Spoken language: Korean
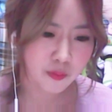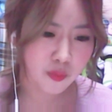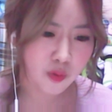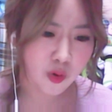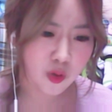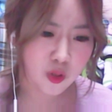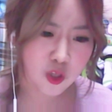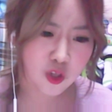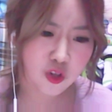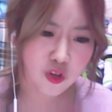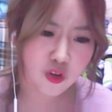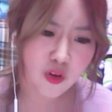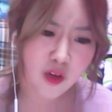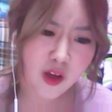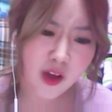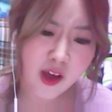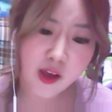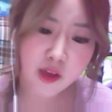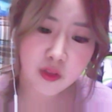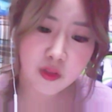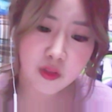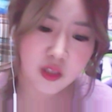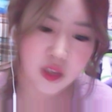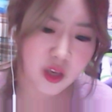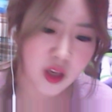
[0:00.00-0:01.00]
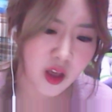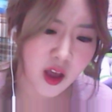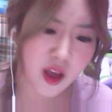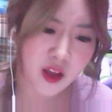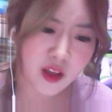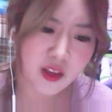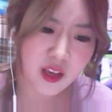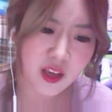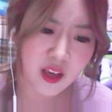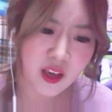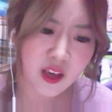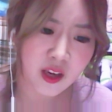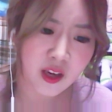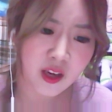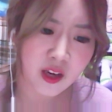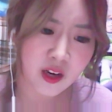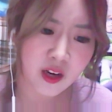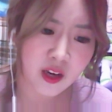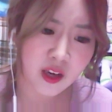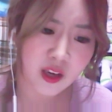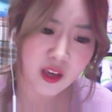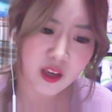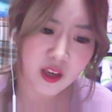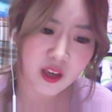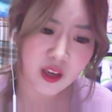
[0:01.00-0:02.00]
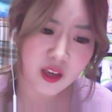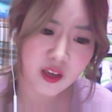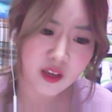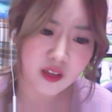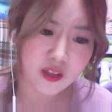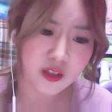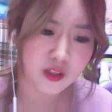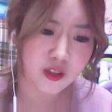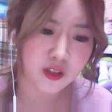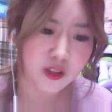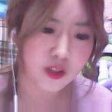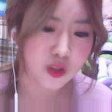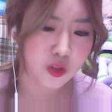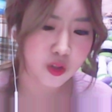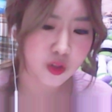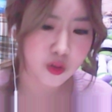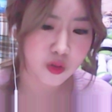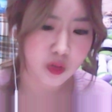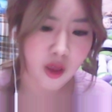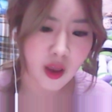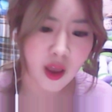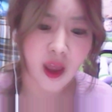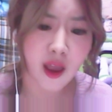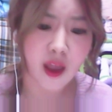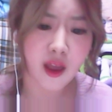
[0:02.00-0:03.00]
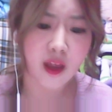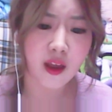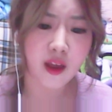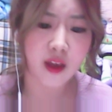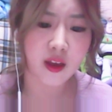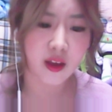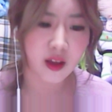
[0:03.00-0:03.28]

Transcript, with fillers: 모두 어떤 일이 되나요